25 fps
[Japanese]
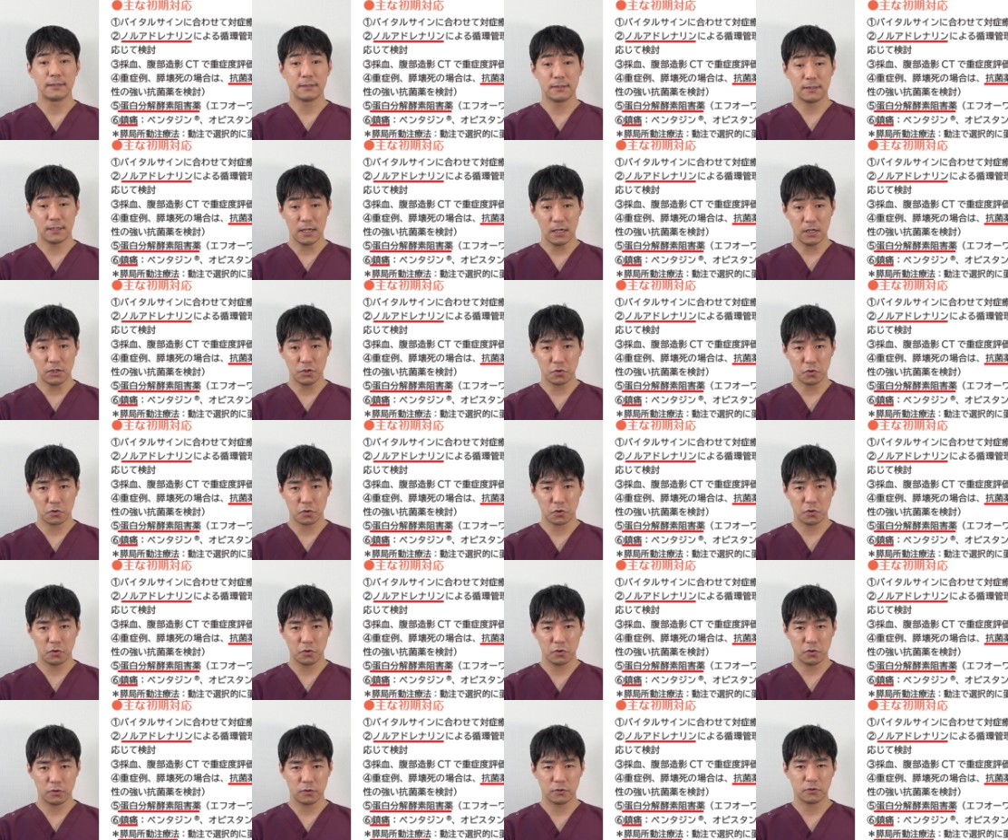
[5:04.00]
生
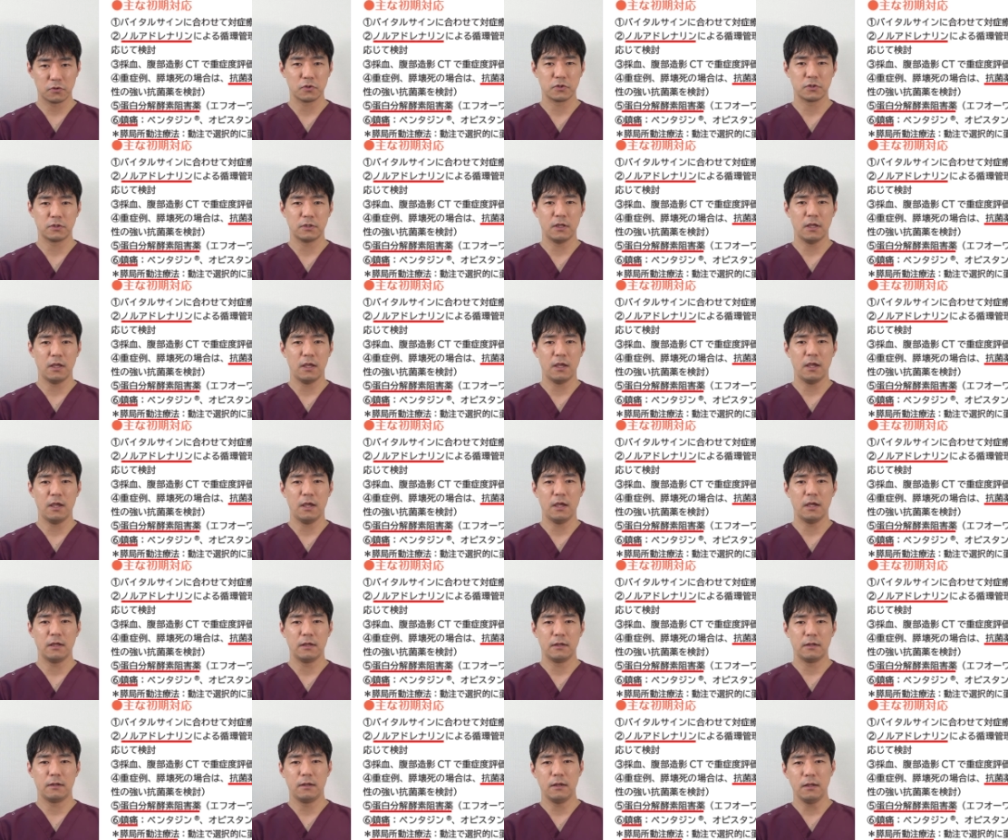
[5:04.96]
殖、そし
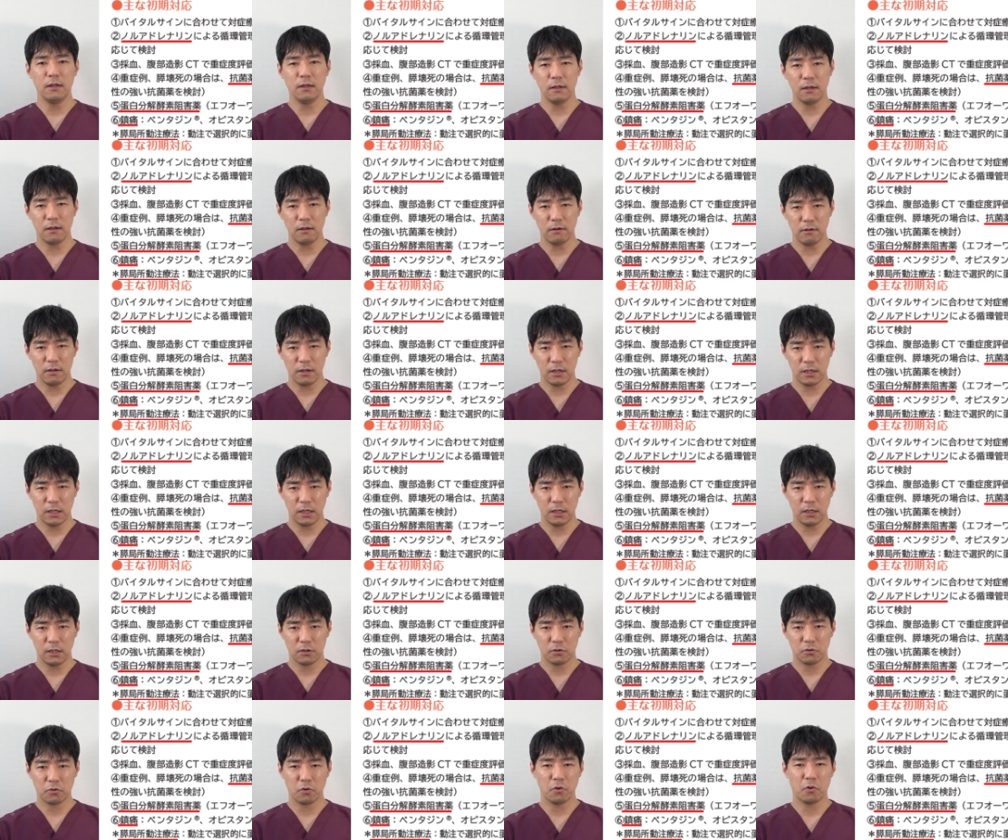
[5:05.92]
てリンゲル
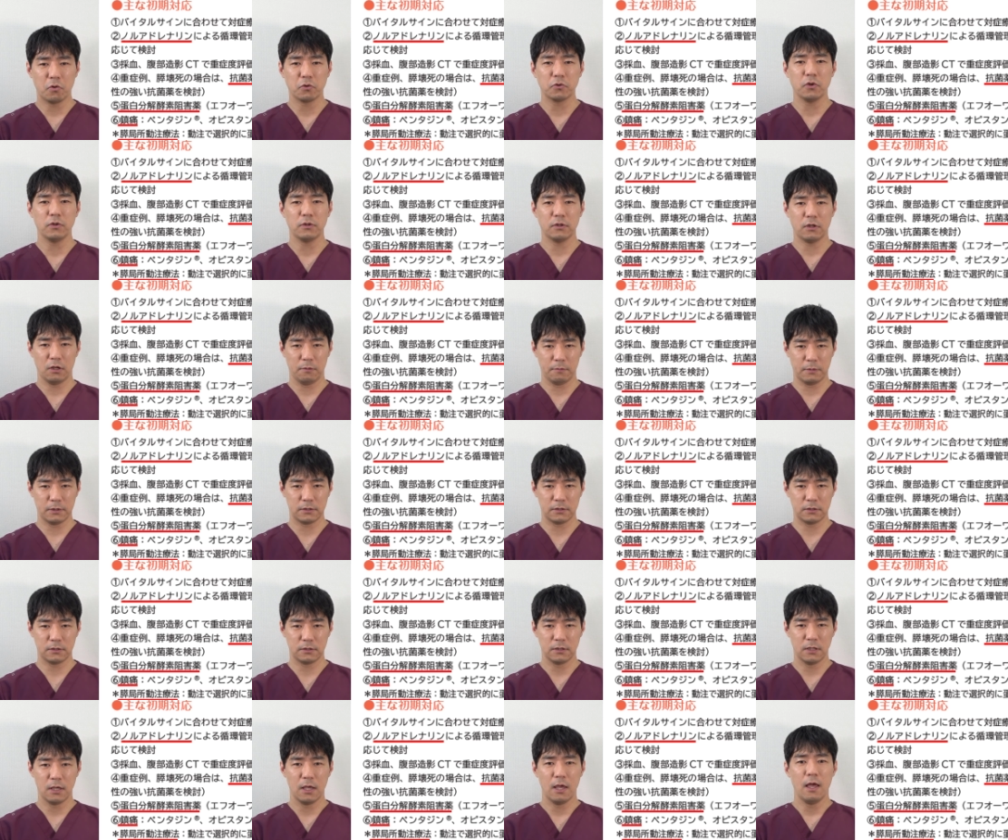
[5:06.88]
液ということになりま
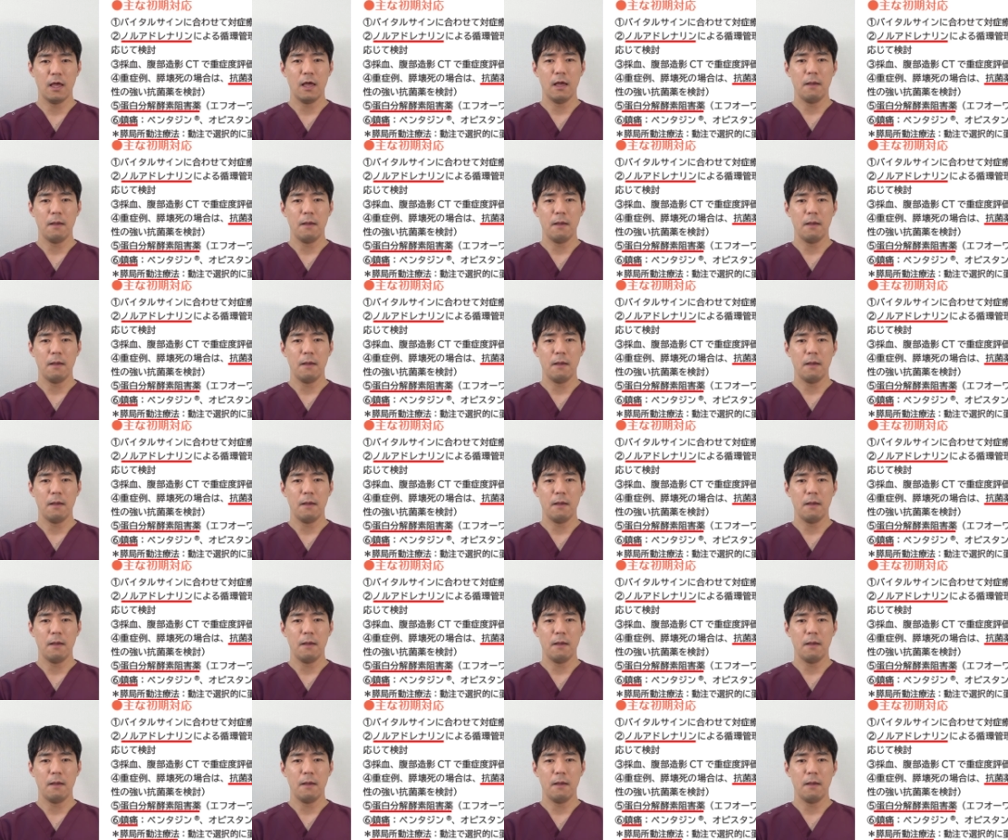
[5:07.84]
す。